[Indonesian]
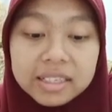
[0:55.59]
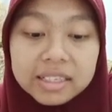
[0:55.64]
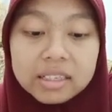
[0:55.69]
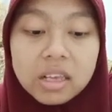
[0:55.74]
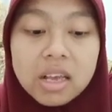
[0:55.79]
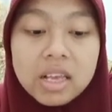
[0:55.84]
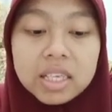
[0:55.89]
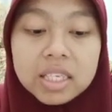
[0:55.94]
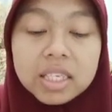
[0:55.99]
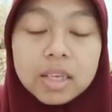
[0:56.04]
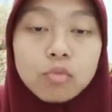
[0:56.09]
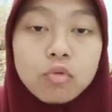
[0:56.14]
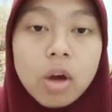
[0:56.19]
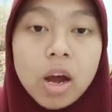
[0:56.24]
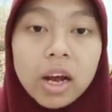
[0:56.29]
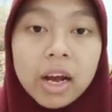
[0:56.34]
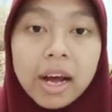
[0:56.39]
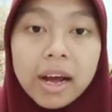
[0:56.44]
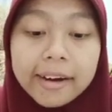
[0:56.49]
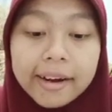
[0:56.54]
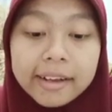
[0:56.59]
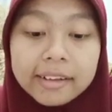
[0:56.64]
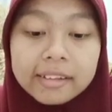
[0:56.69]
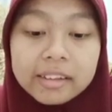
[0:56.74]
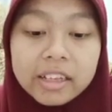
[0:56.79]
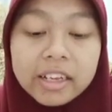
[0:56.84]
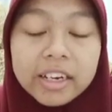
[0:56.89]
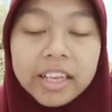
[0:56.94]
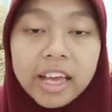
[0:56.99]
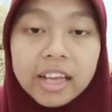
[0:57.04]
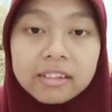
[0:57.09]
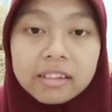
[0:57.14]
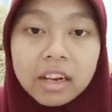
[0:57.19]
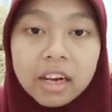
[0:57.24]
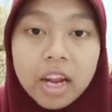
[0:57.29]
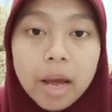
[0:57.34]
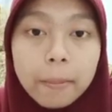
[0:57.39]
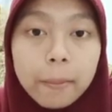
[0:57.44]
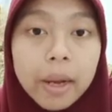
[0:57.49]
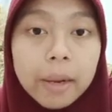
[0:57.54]
semua karakter yang
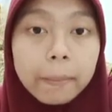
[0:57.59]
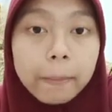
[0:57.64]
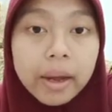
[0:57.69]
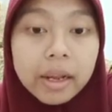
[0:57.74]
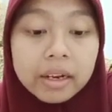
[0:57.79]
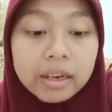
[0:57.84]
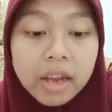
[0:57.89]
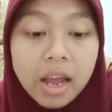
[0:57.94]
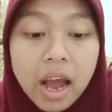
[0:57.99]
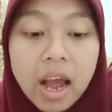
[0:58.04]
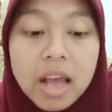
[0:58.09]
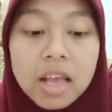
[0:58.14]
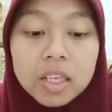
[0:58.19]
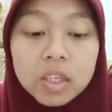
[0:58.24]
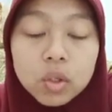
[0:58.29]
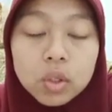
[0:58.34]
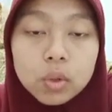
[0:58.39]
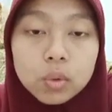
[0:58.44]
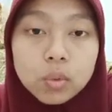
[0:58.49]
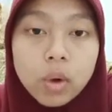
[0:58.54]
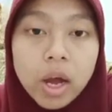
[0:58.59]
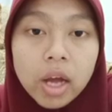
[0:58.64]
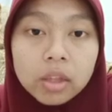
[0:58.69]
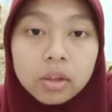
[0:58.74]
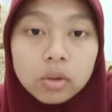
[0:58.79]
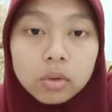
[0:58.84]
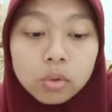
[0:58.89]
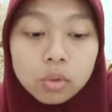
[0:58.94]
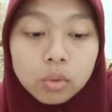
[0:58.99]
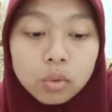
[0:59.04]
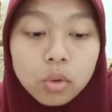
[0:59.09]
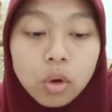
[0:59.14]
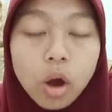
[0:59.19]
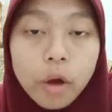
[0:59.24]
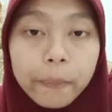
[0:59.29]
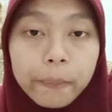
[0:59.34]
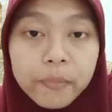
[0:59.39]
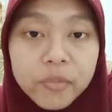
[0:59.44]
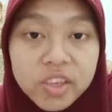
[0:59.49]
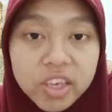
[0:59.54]
terdapat pada suatu
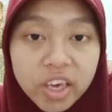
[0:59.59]
objek.